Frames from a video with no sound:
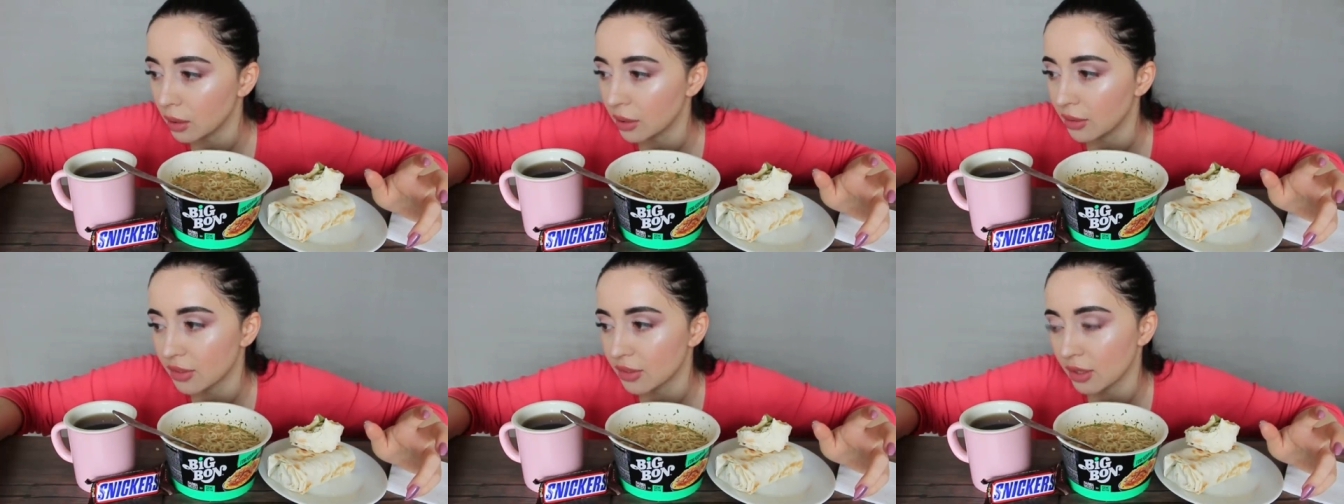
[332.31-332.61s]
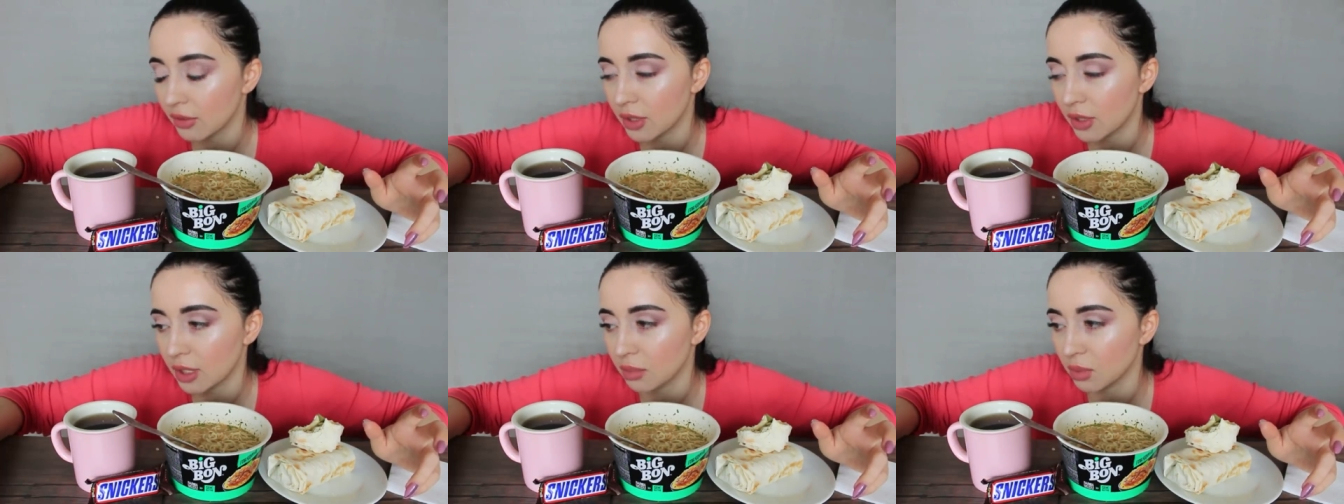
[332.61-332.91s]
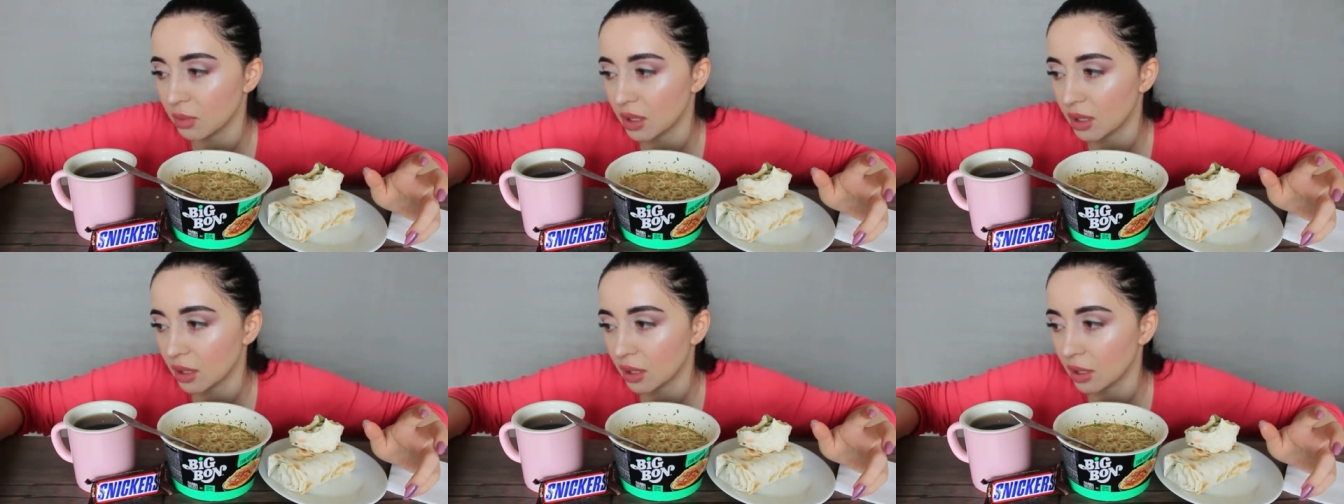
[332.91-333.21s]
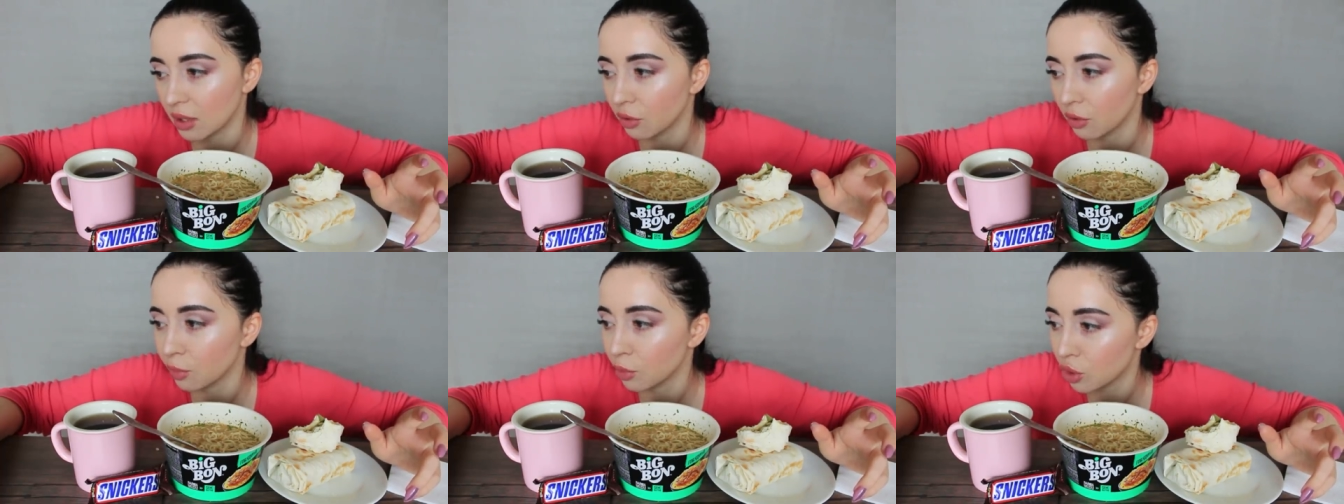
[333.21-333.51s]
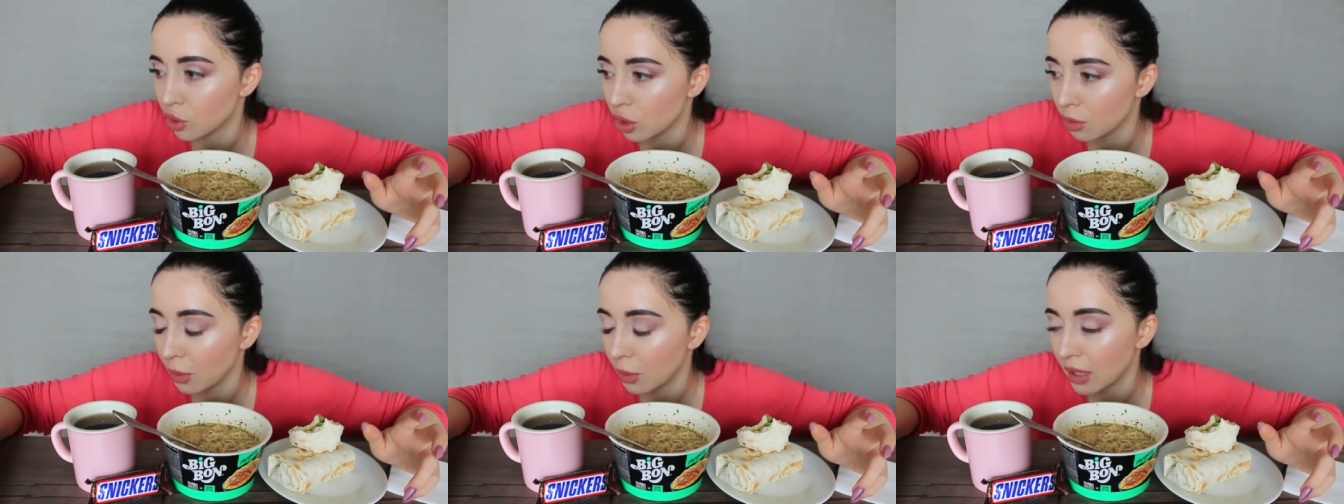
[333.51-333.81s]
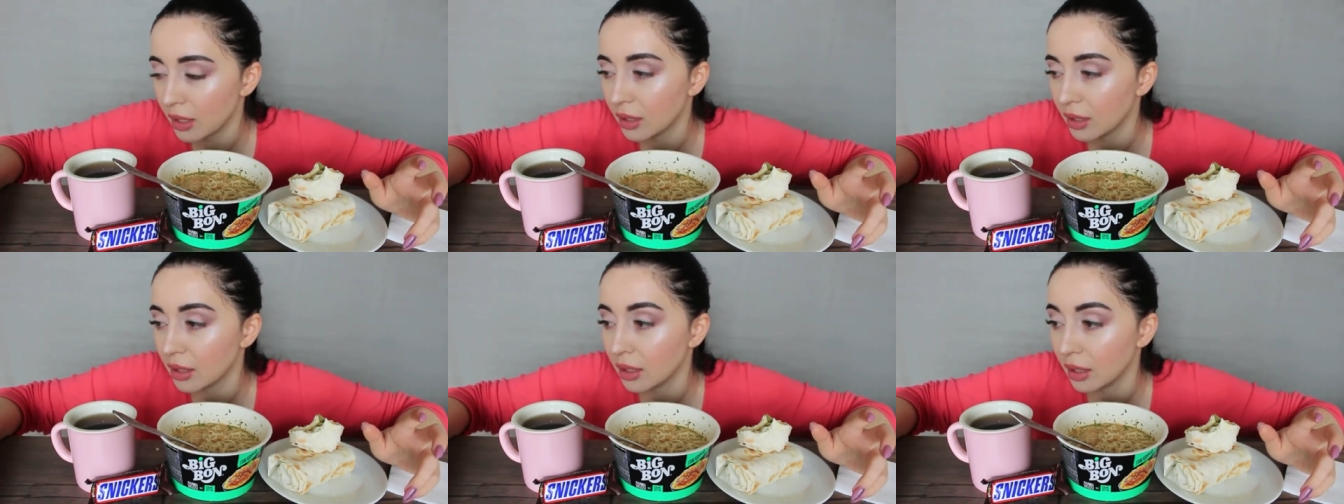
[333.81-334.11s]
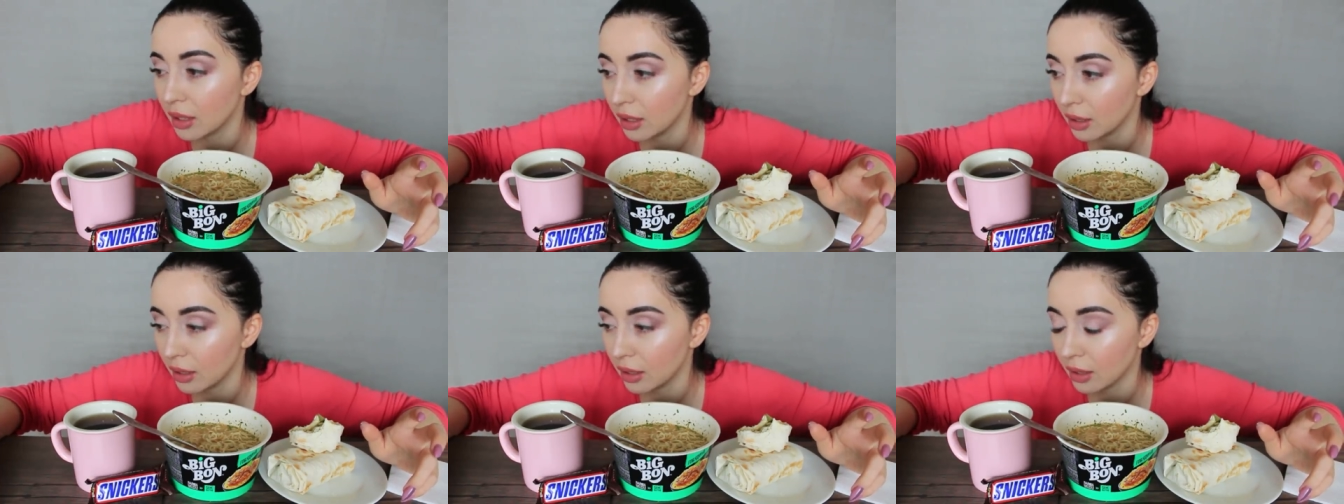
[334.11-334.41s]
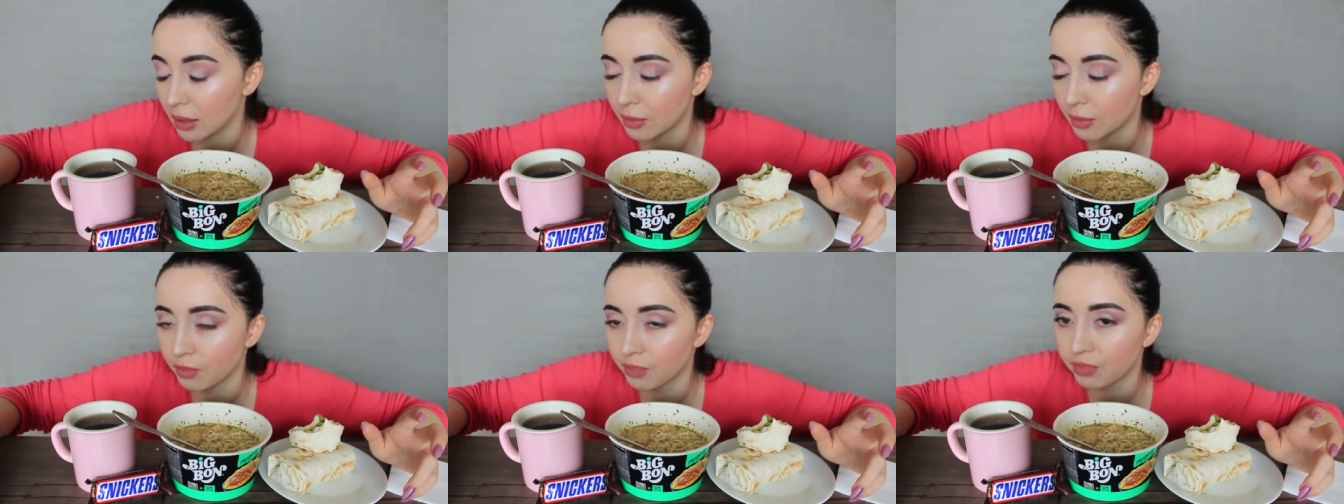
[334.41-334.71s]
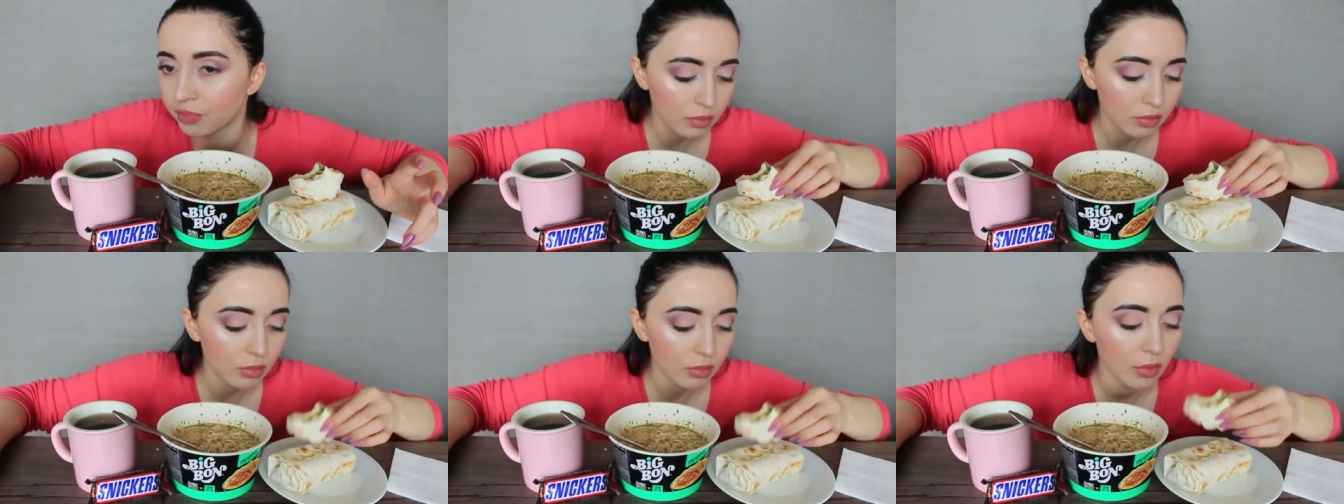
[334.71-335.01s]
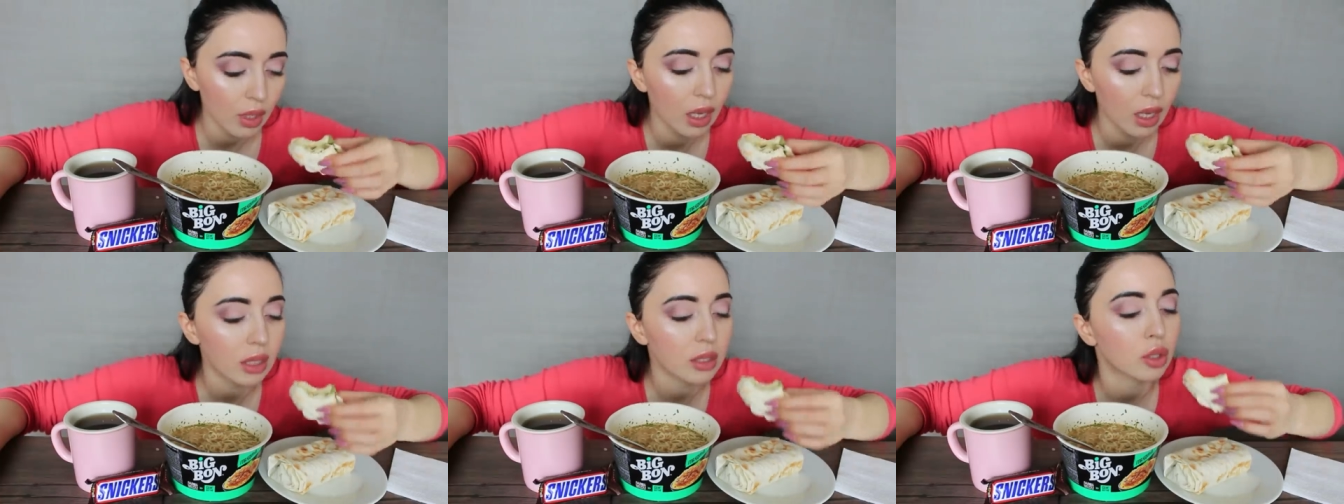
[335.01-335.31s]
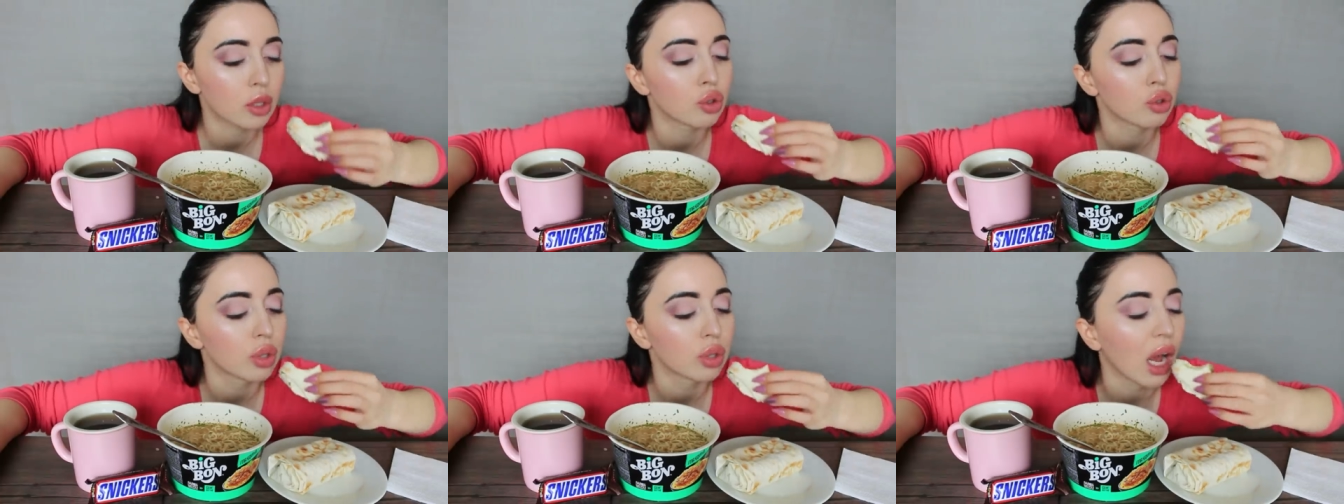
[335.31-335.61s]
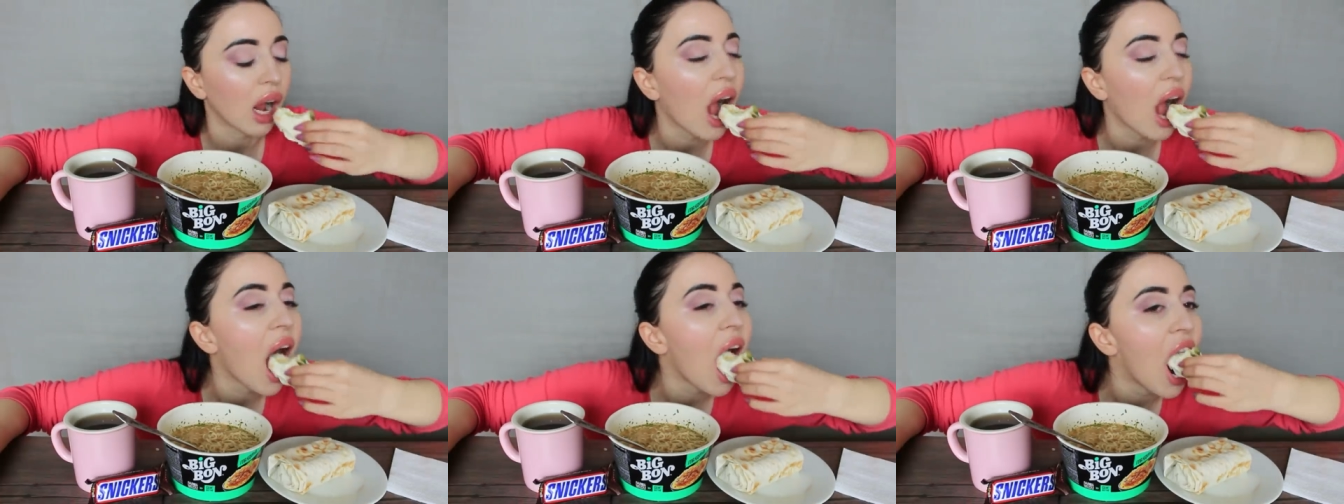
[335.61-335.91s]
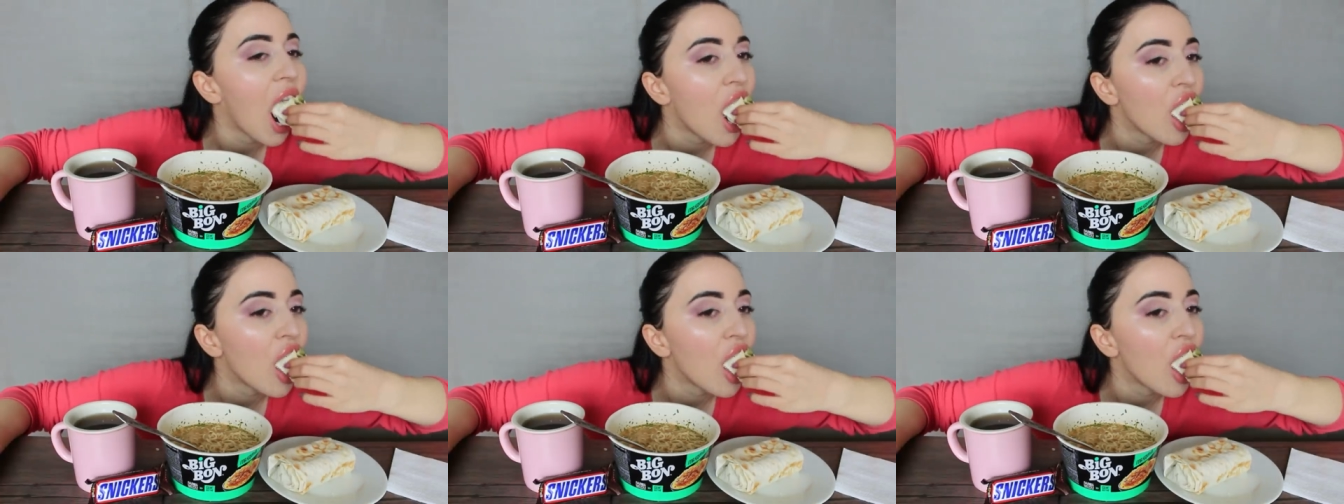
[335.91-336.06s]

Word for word: не в зависимости от того, мусульманин или нет. Я скажу так.